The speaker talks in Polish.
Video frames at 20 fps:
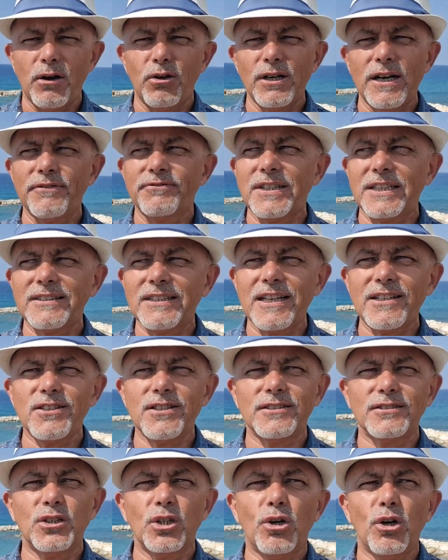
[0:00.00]
Ona w zasadzie
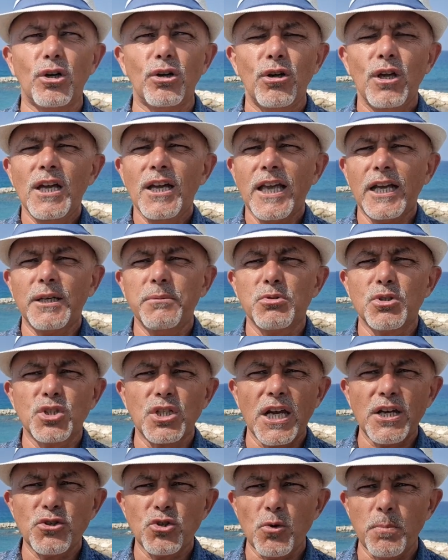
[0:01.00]
jest tylko jakimś
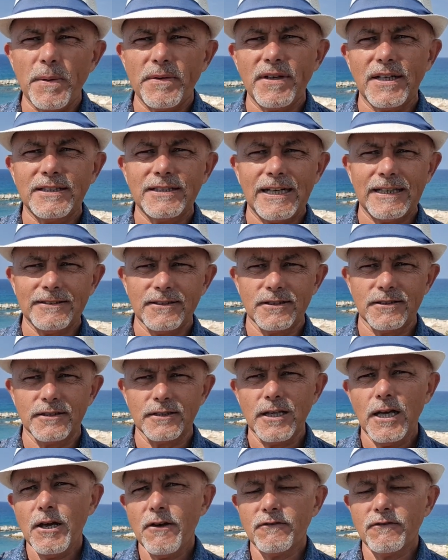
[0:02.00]
częścią pewnej tradycji.